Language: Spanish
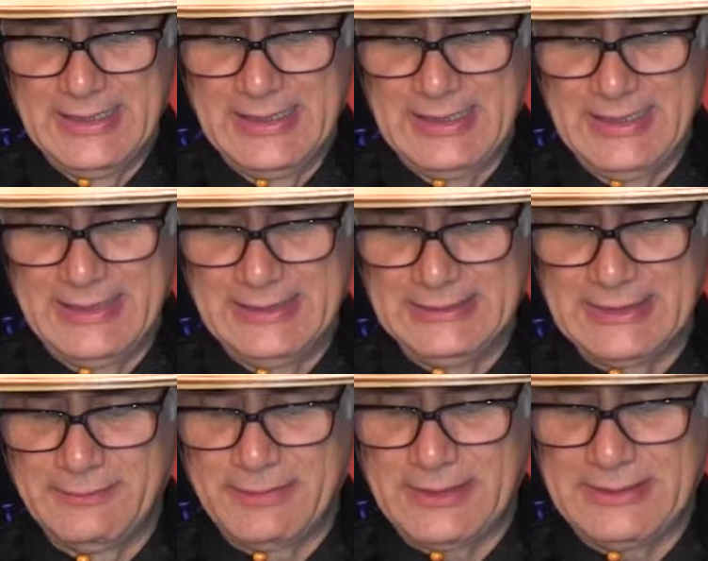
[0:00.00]
en la
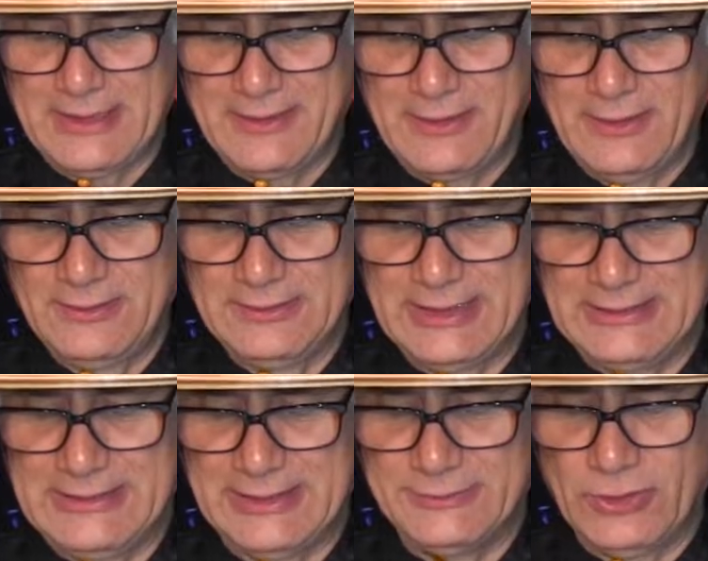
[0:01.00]
interpretación del
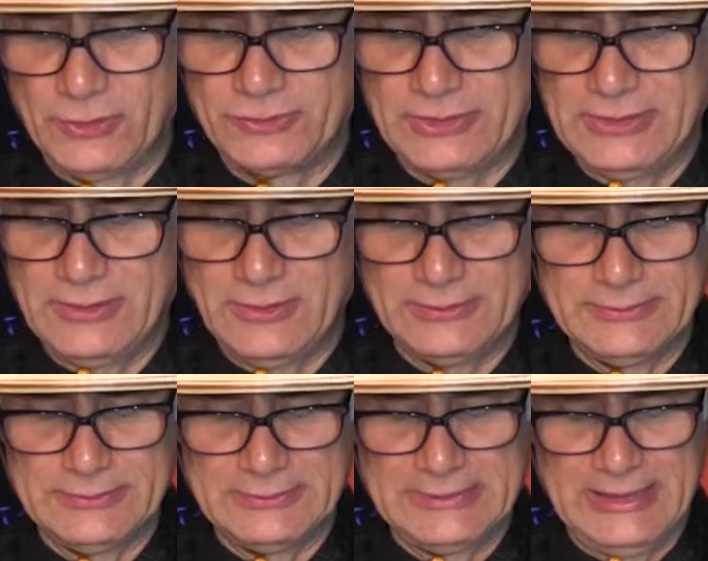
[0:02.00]
diagnóstico
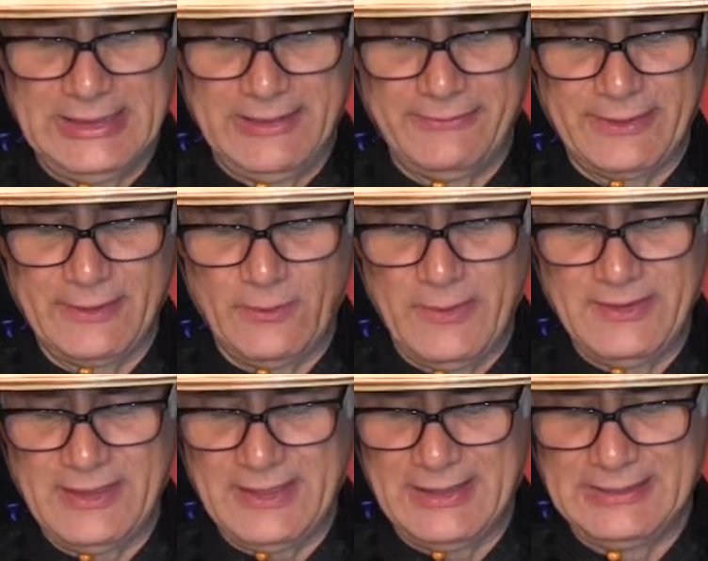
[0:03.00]
de la
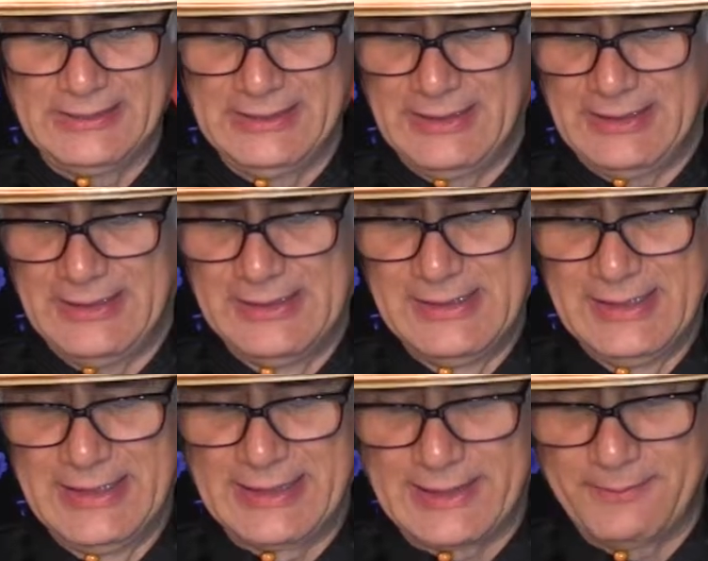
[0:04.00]
frecuencia cardíaca
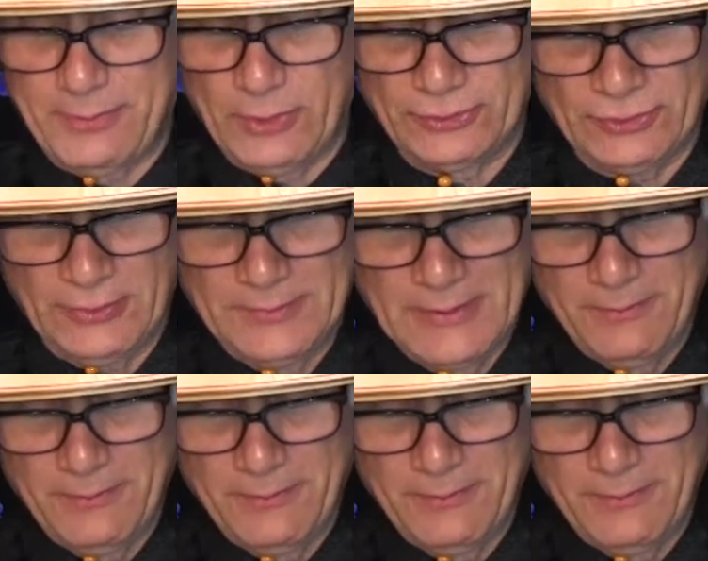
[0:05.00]
en reposo.